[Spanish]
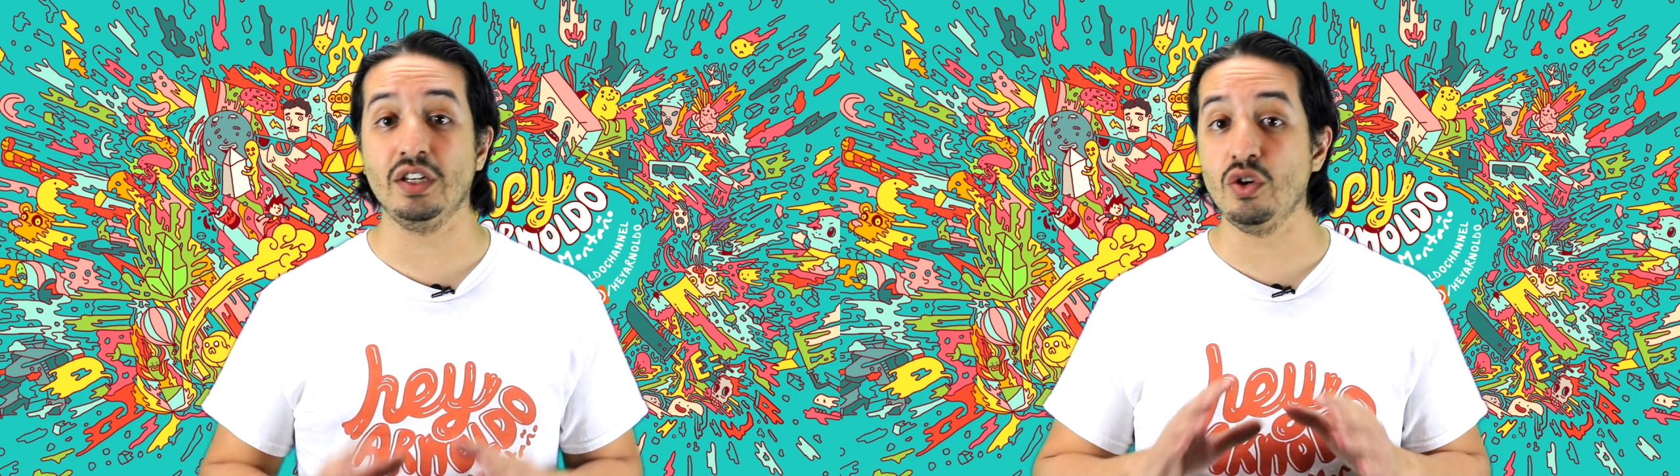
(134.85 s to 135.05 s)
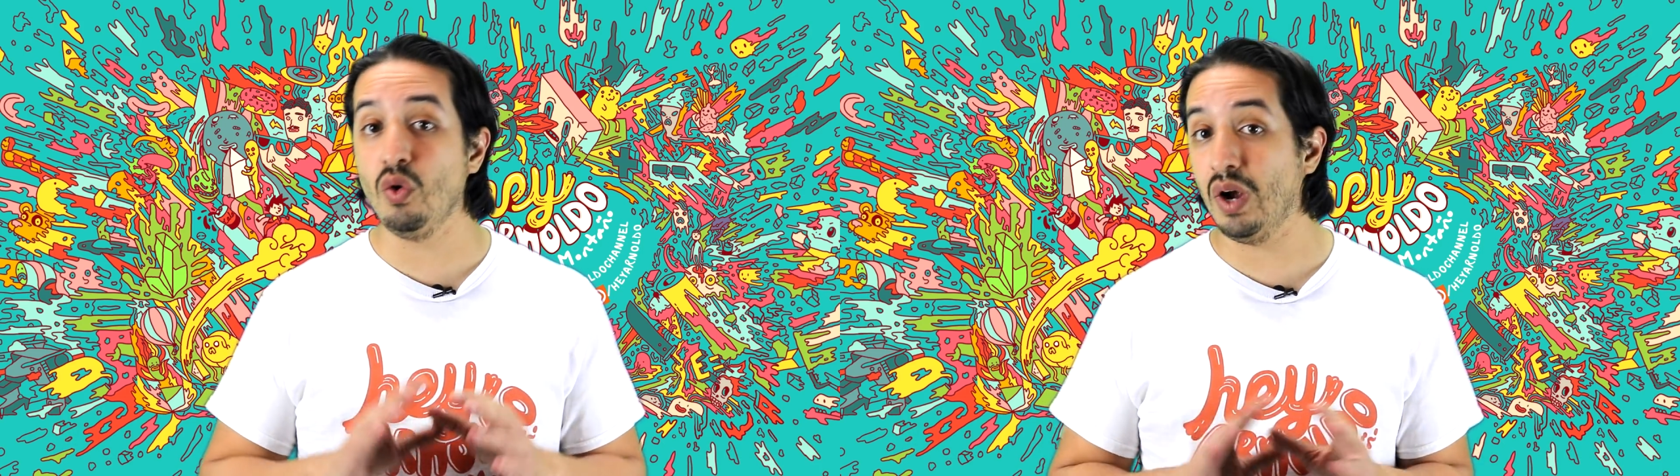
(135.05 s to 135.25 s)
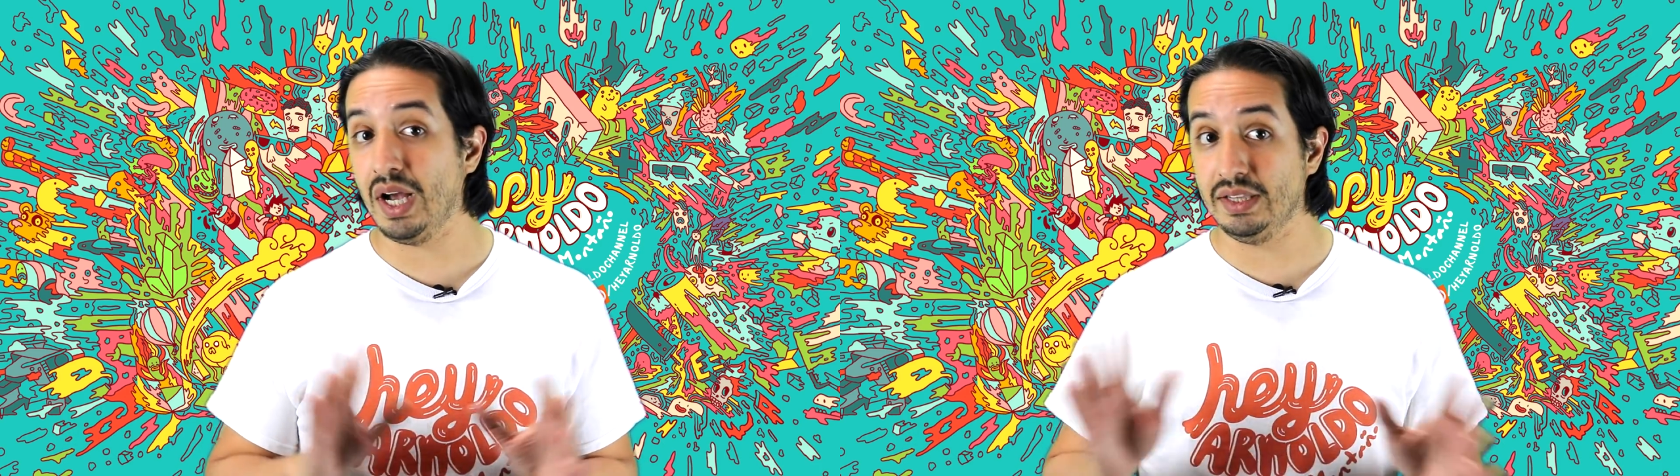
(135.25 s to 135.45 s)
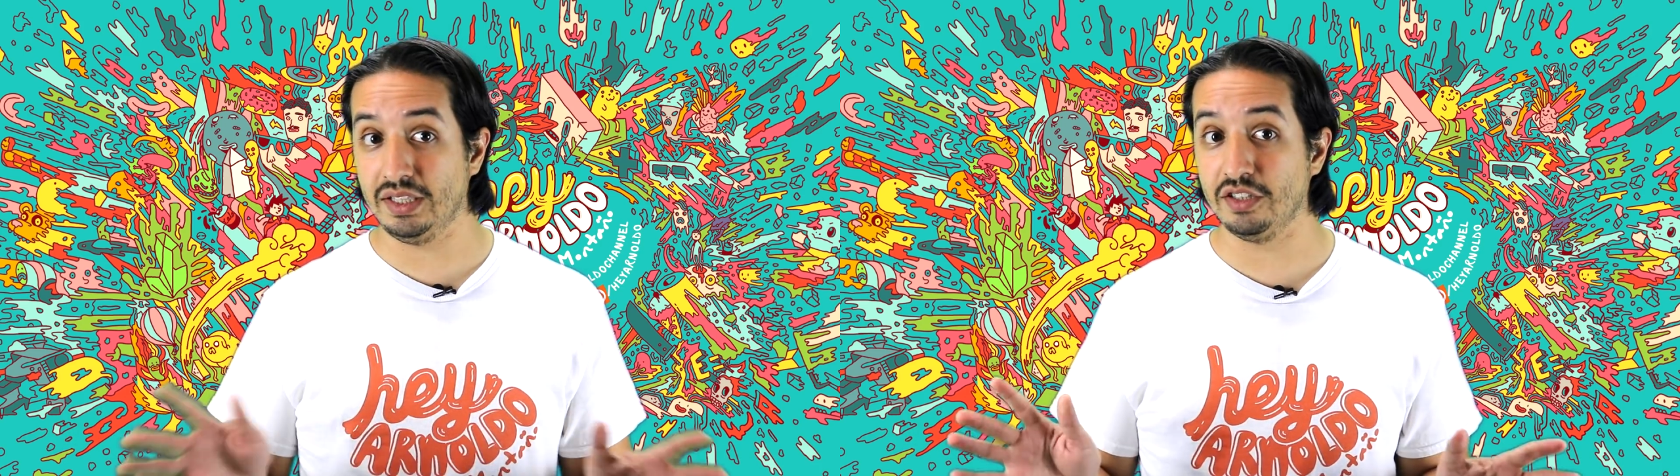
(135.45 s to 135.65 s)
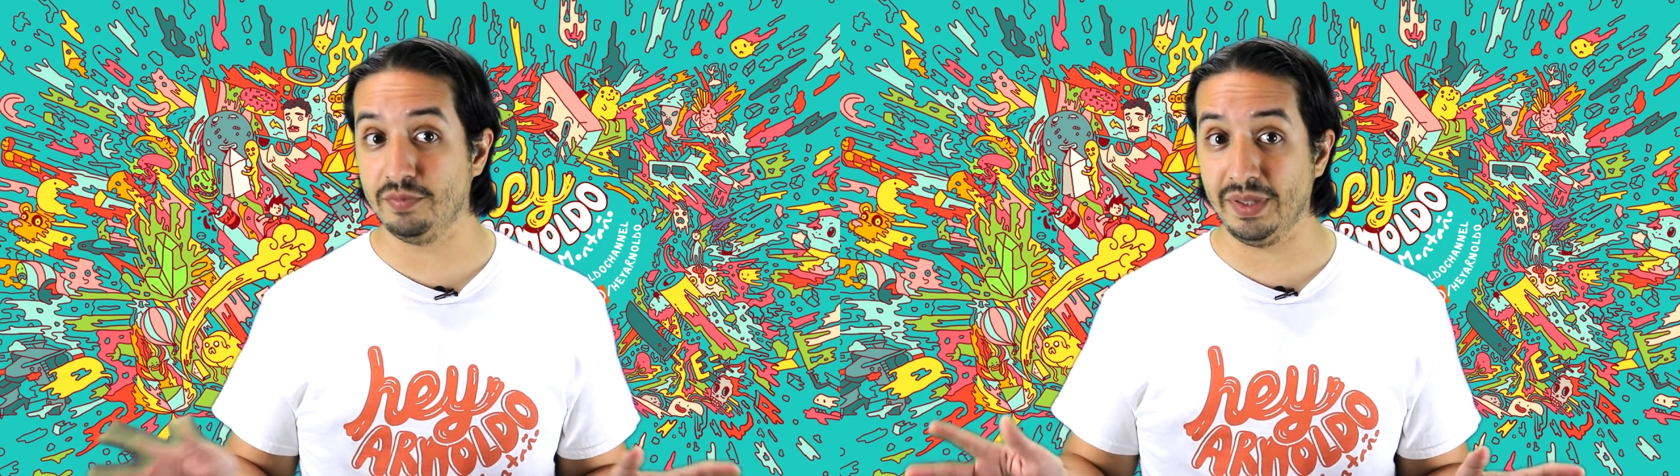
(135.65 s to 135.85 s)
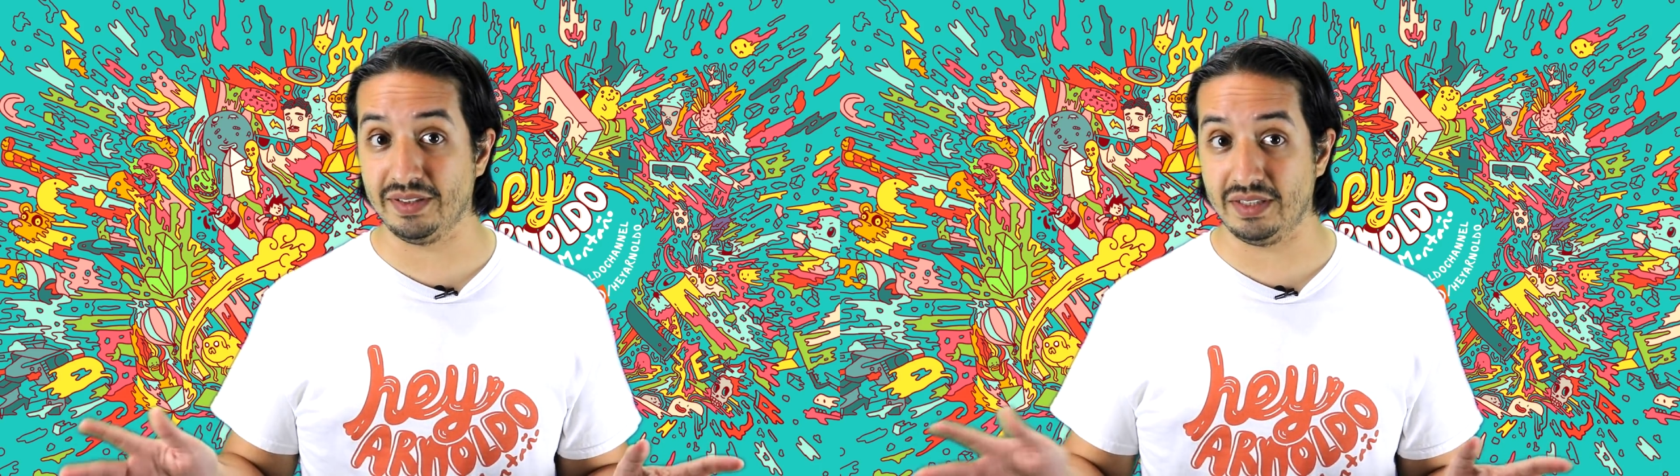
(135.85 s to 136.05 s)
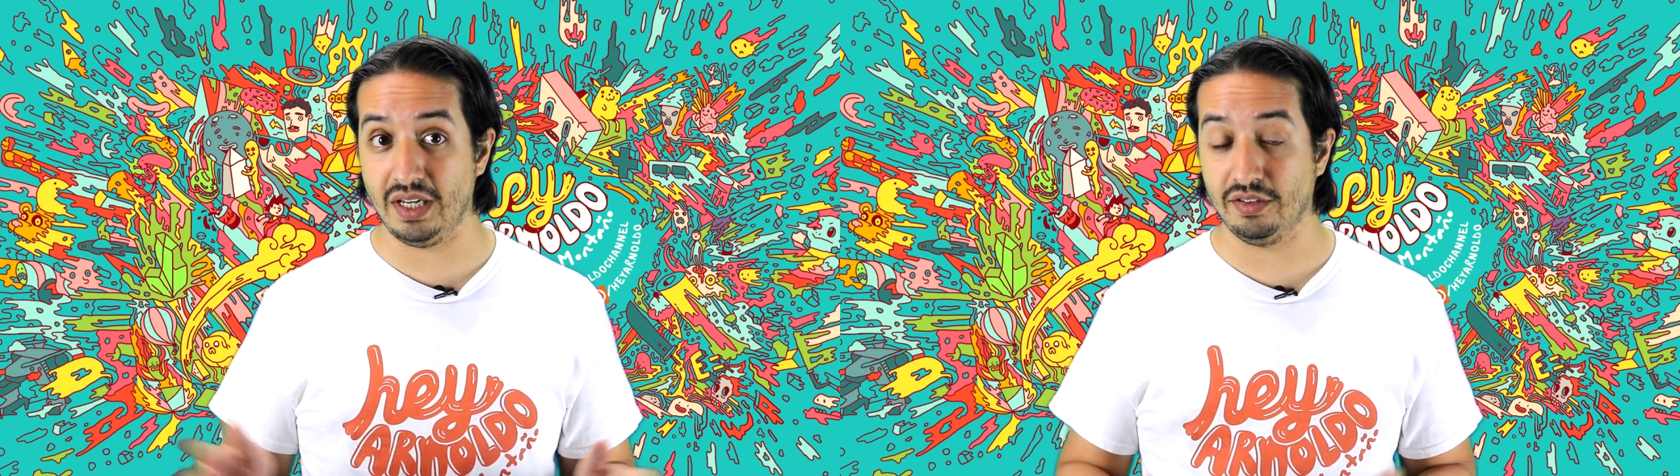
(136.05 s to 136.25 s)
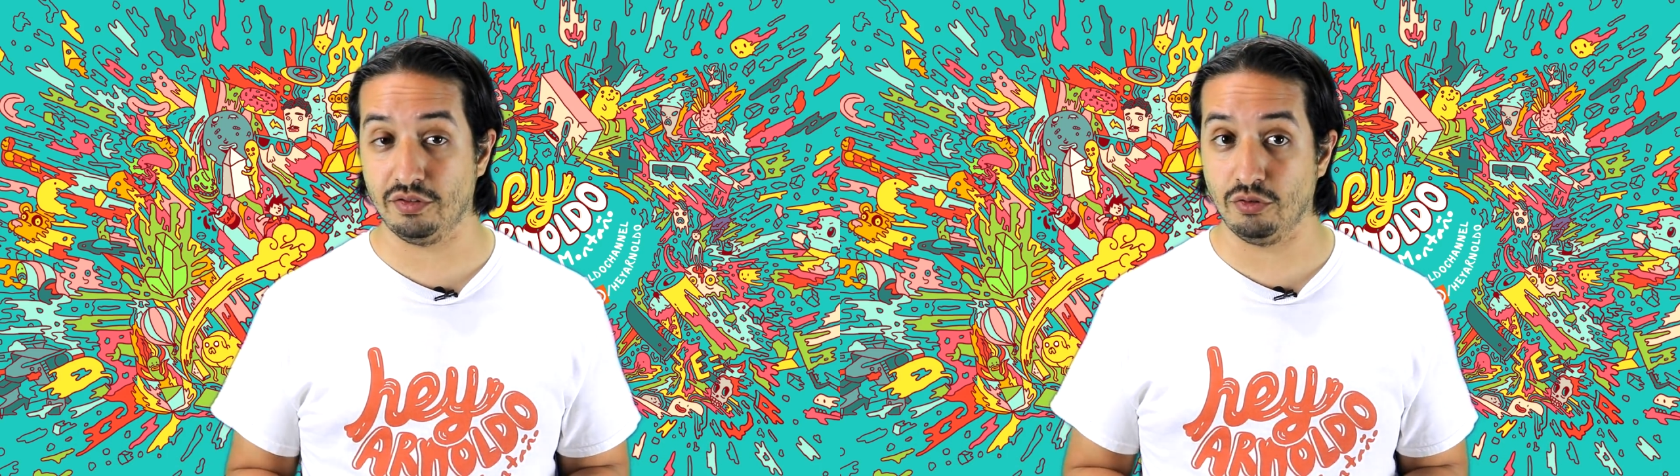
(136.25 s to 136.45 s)
y nunca antes
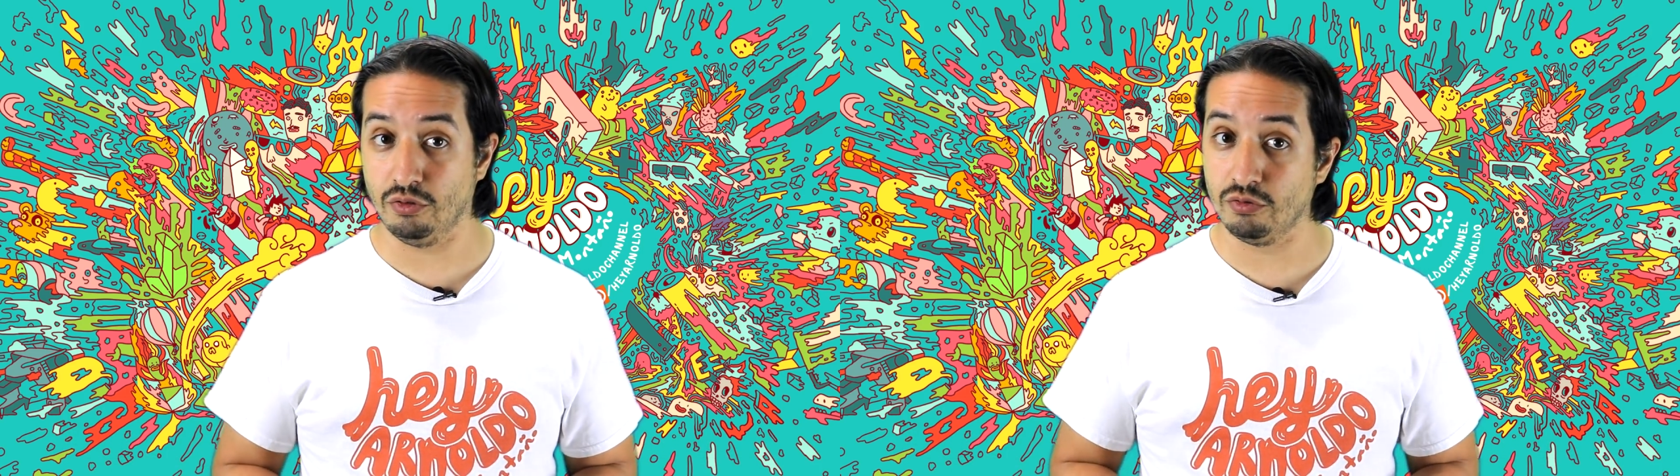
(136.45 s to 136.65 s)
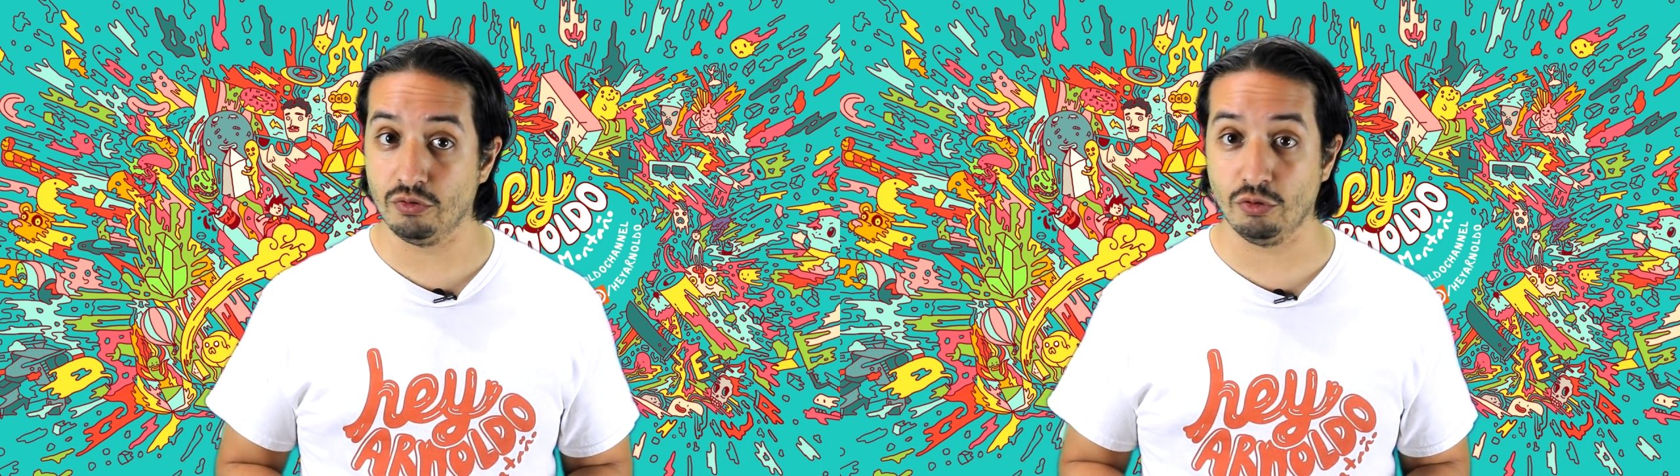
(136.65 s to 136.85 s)
vistas con